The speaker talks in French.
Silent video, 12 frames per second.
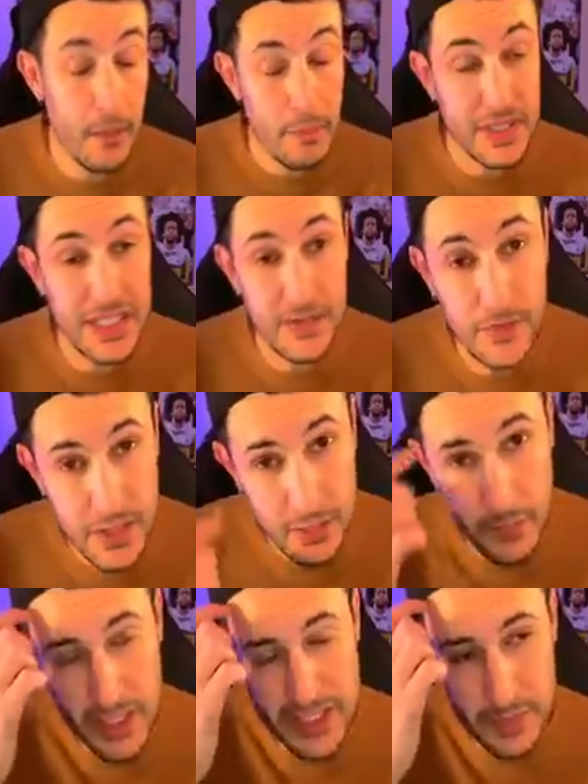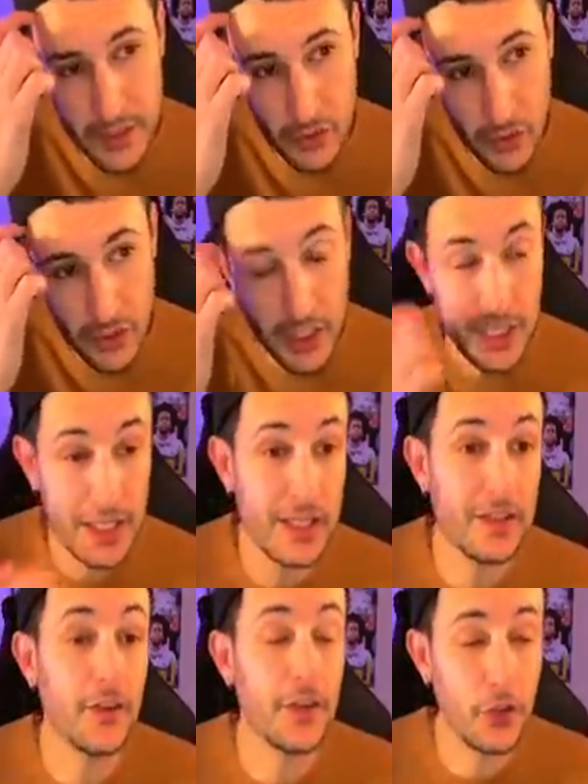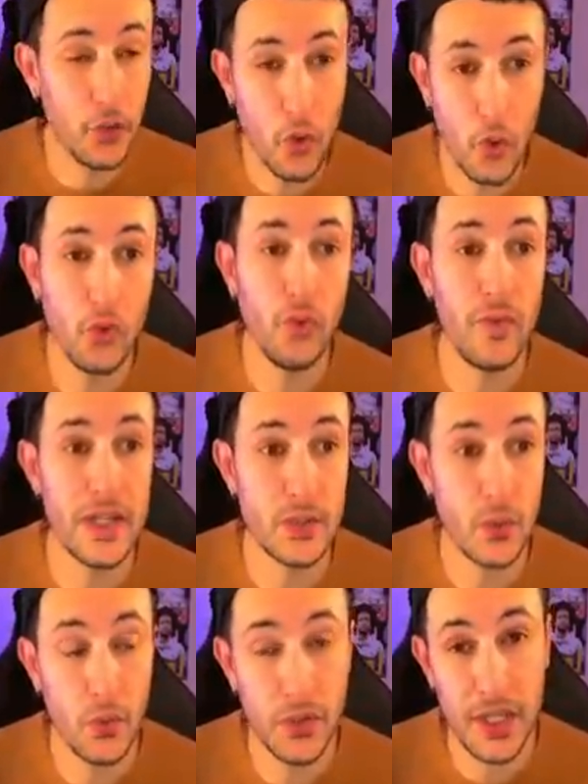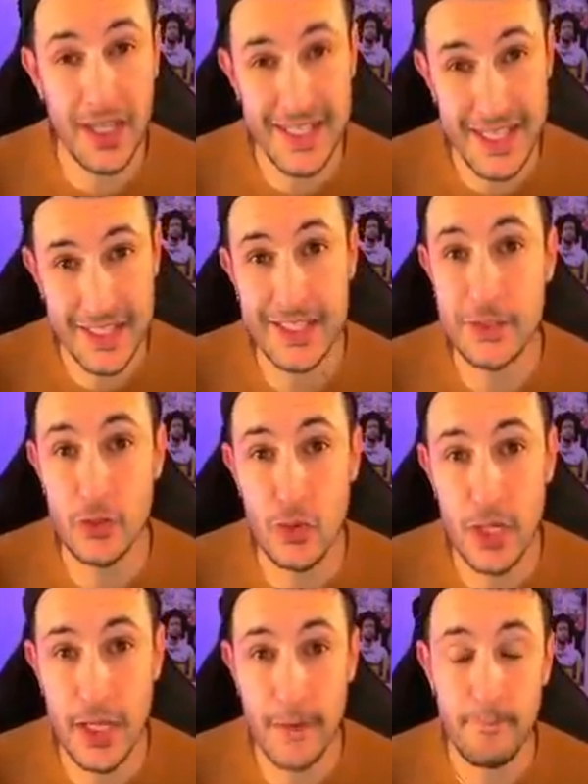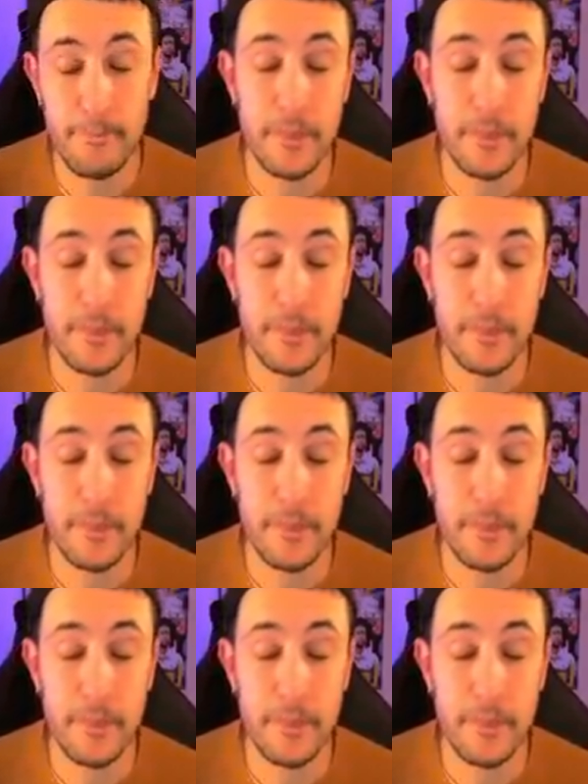Mais c'est finalement l'Espagnol qui est en train de renouveler son contrat, qui était titulaire.